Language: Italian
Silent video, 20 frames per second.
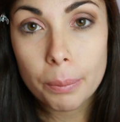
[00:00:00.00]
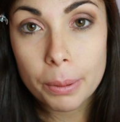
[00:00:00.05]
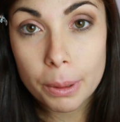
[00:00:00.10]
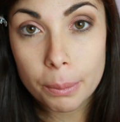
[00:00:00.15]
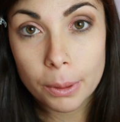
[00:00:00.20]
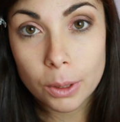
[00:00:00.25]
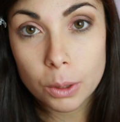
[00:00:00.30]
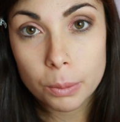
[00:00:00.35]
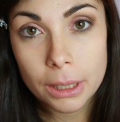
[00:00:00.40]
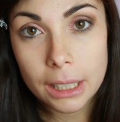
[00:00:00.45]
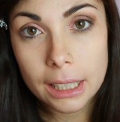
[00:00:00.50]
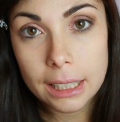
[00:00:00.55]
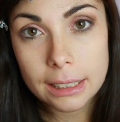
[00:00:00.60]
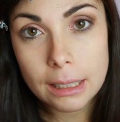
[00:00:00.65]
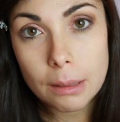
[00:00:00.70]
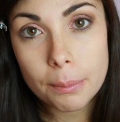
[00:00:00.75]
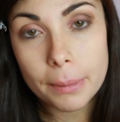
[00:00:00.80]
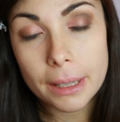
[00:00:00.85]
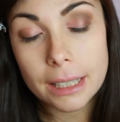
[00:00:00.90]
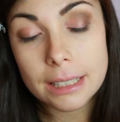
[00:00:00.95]
prima domenica
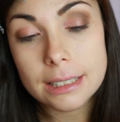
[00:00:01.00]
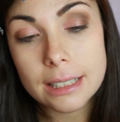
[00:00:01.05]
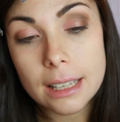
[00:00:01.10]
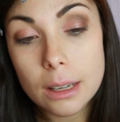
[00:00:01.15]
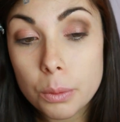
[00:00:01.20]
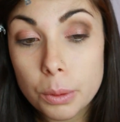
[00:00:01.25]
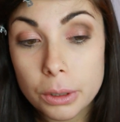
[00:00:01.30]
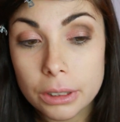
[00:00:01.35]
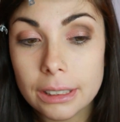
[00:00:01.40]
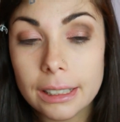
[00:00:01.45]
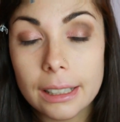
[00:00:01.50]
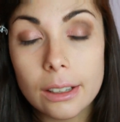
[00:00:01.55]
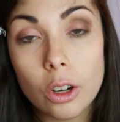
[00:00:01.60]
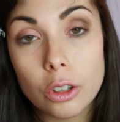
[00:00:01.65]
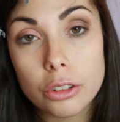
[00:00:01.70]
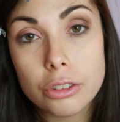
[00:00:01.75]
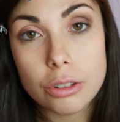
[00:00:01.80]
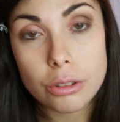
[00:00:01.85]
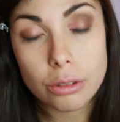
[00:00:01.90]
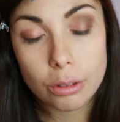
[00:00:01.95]
del mese e quindi i
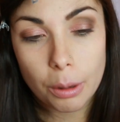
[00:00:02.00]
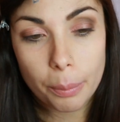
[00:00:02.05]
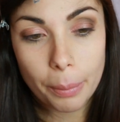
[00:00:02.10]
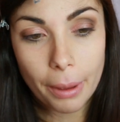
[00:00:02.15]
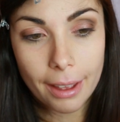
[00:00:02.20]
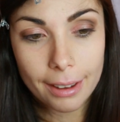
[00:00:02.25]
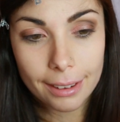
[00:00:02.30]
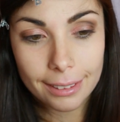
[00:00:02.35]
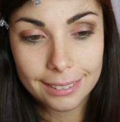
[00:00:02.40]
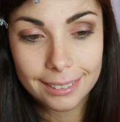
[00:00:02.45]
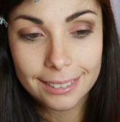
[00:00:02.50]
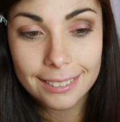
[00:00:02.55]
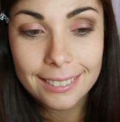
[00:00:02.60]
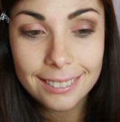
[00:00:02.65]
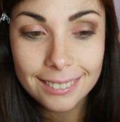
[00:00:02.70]
negozi sono aperti